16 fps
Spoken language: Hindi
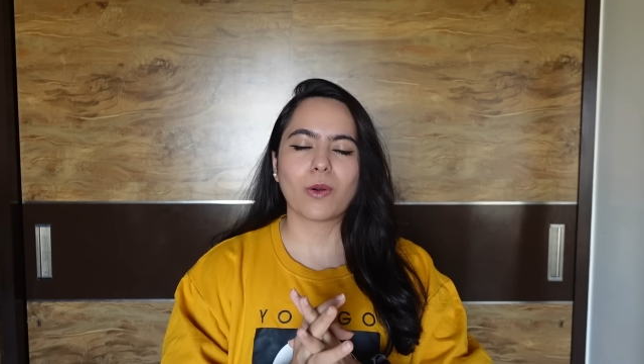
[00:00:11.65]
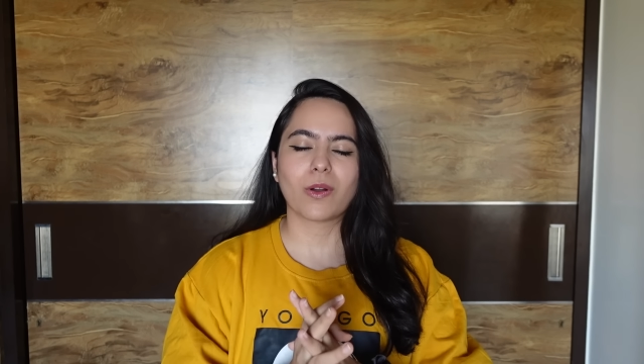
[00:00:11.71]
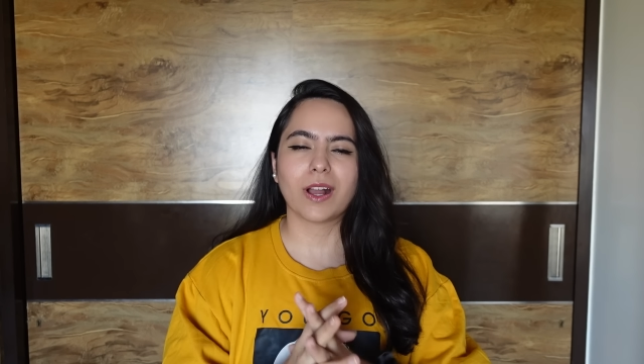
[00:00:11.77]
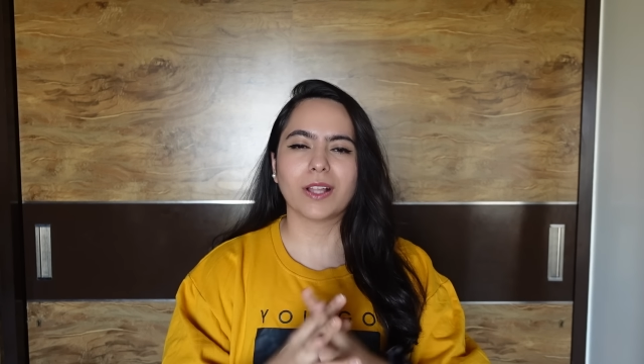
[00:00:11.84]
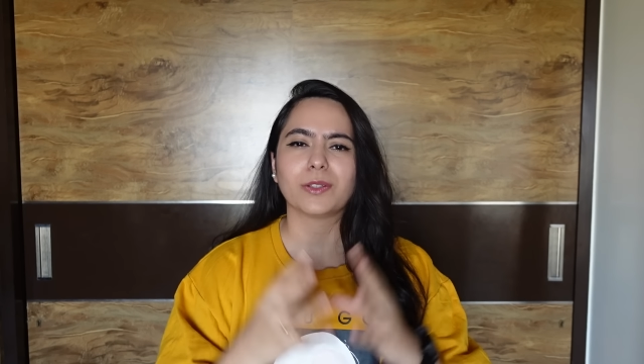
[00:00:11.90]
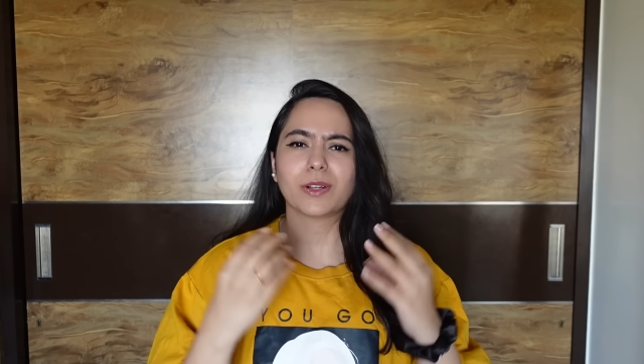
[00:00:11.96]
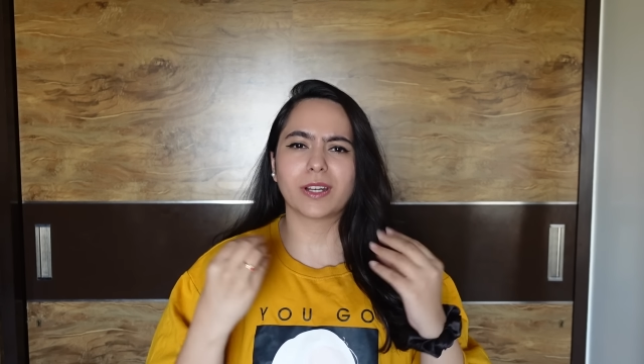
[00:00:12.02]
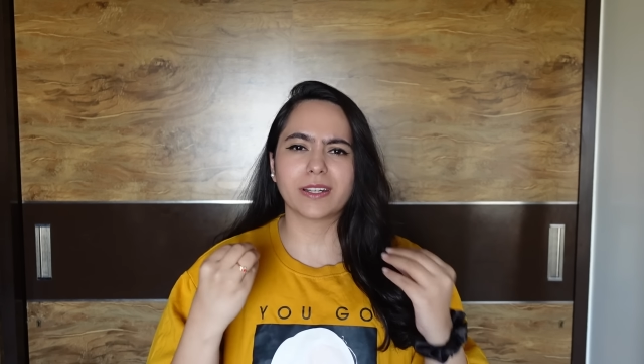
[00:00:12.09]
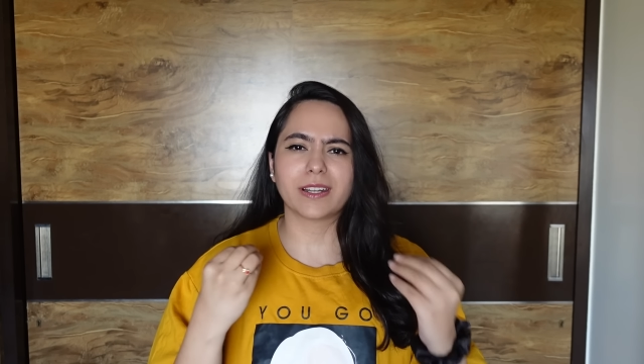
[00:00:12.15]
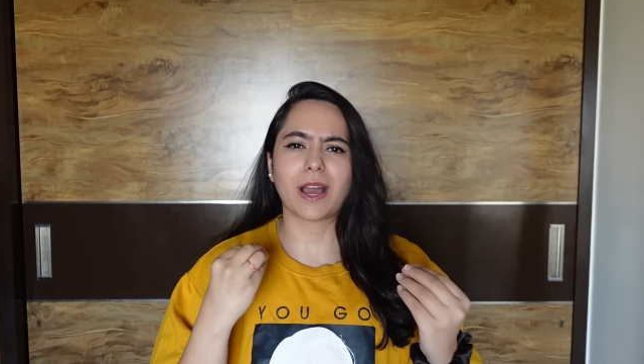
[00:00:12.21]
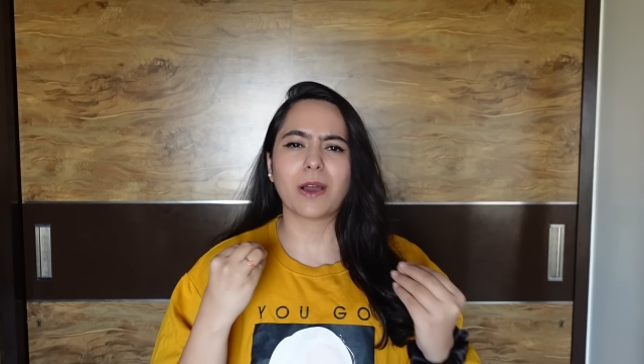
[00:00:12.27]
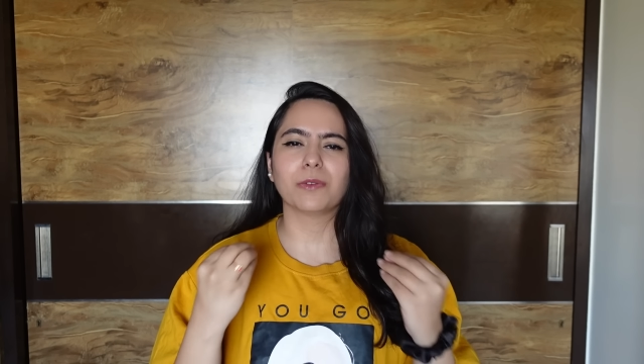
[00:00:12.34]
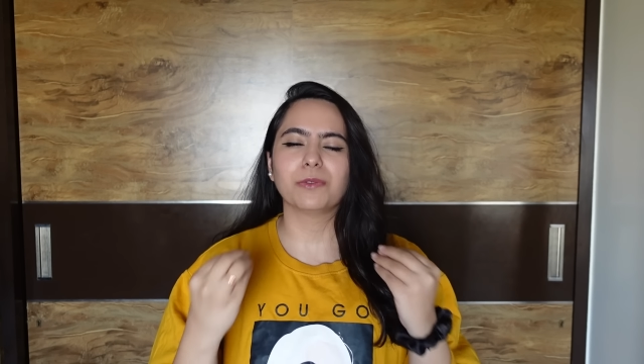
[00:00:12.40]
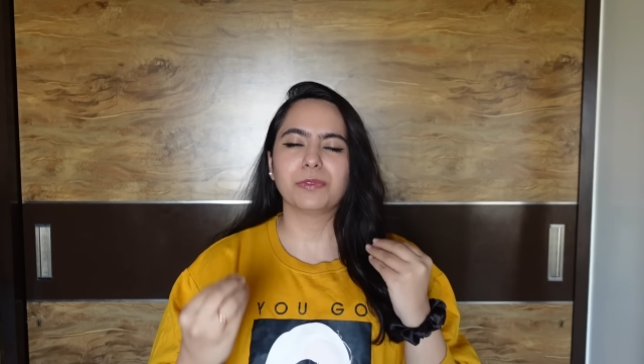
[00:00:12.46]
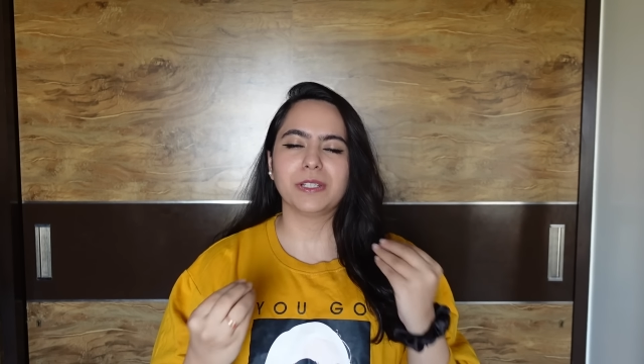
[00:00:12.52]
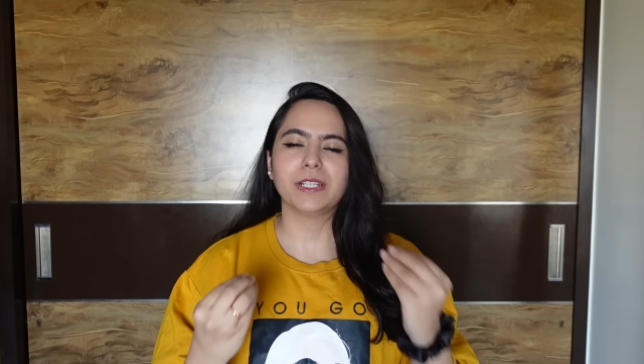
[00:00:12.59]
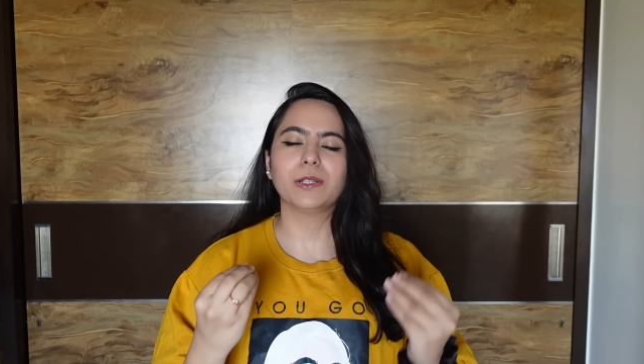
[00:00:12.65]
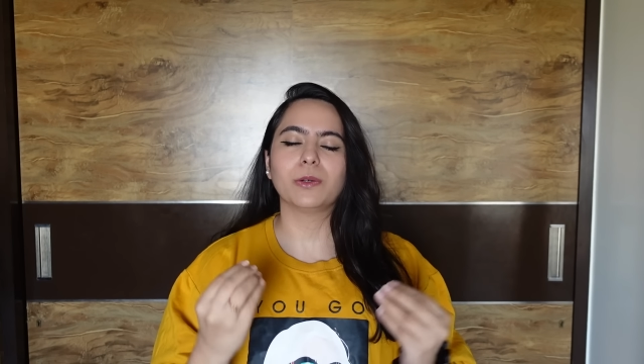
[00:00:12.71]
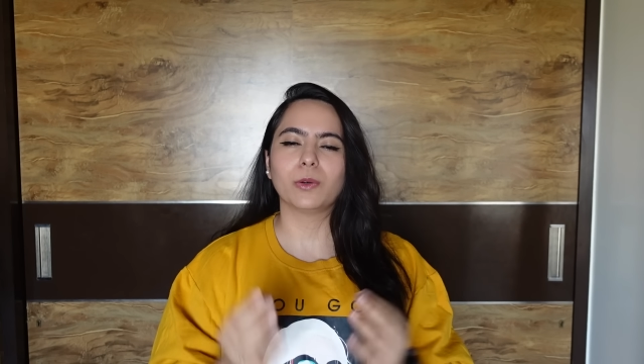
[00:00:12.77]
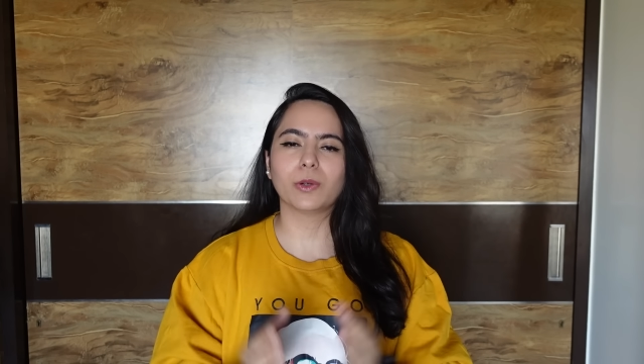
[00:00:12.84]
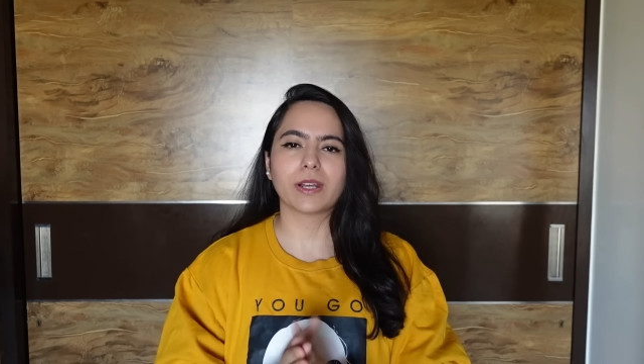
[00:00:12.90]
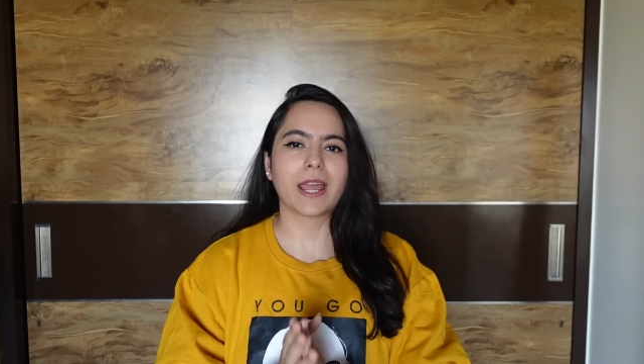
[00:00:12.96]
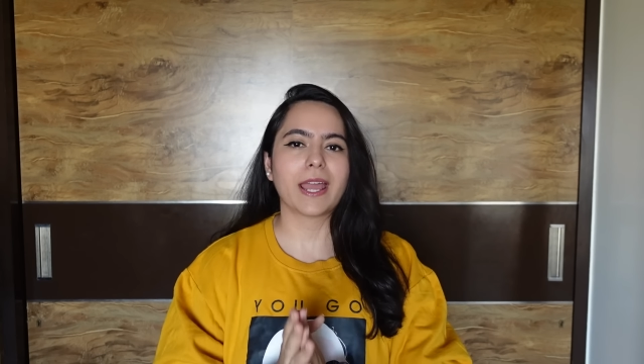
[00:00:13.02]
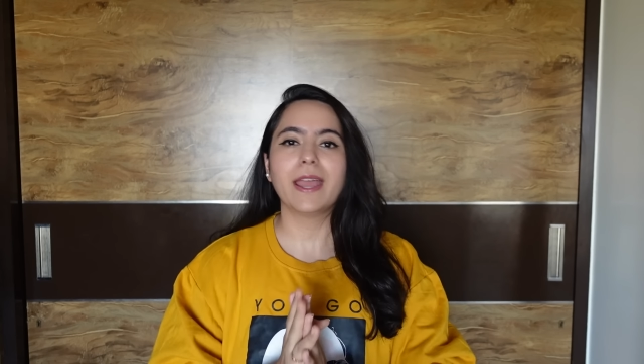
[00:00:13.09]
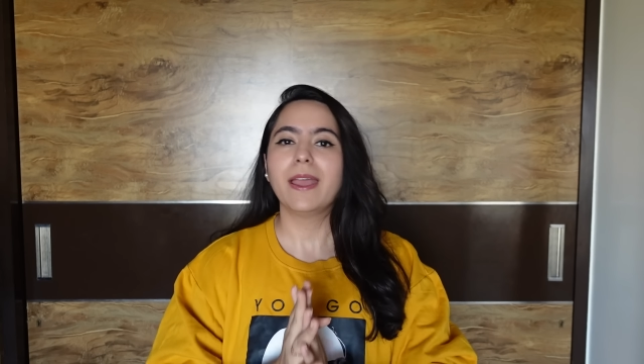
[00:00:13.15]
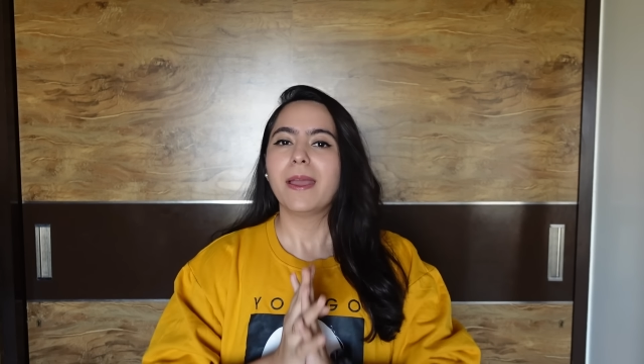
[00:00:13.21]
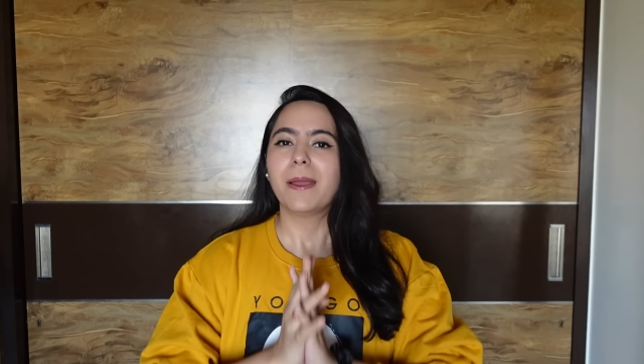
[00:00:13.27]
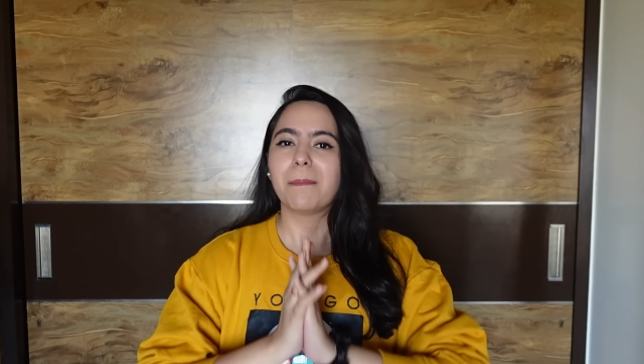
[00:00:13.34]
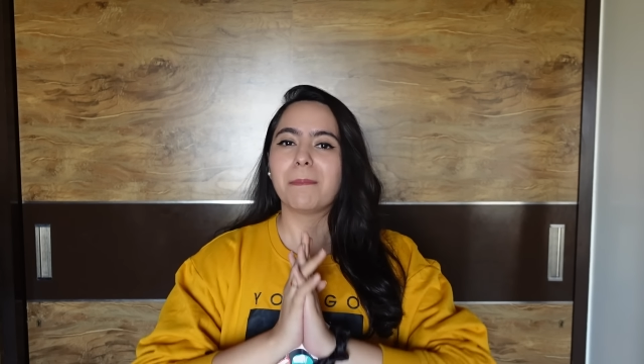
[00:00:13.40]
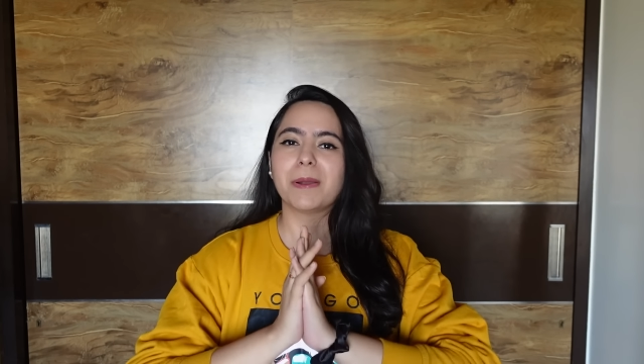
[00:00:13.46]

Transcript: होगा थोड़ा डाउन फील हो रहा है